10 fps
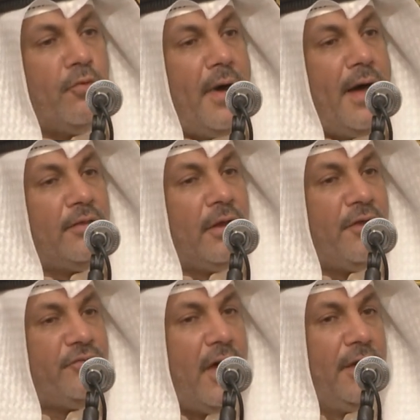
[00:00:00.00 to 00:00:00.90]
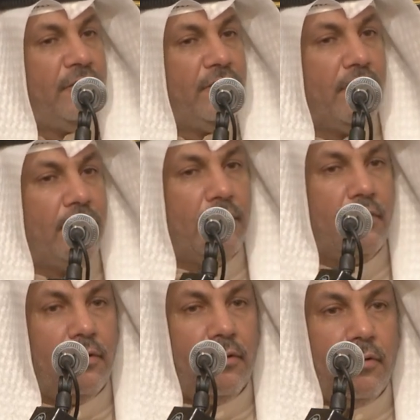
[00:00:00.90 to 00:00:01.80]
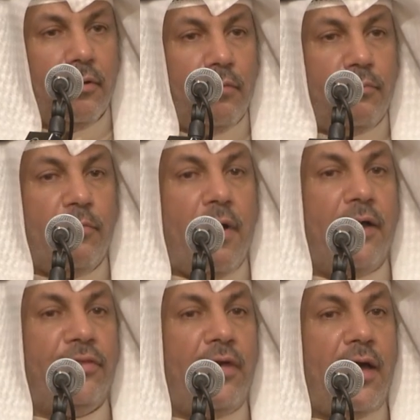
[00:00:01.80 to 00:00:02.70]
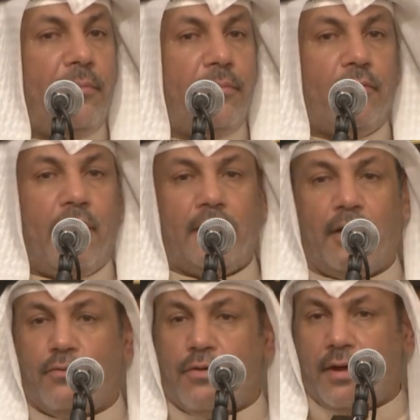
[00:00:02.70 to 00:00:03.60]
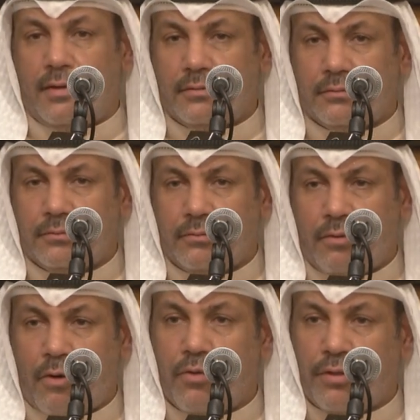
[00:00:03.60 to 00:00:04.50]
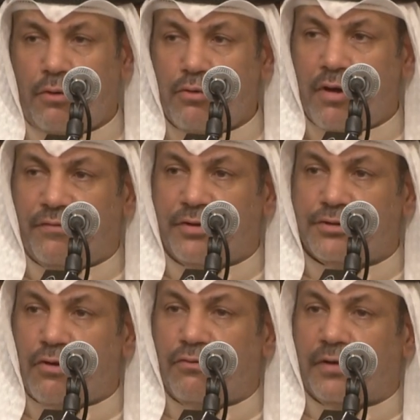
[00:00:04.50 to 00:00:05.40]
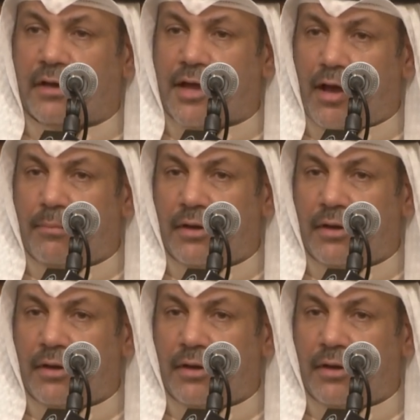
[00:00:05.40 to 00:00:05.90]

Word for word: بعض القصائد بماء الذهب وعلقوها أو وضعوها في جوف الكعبة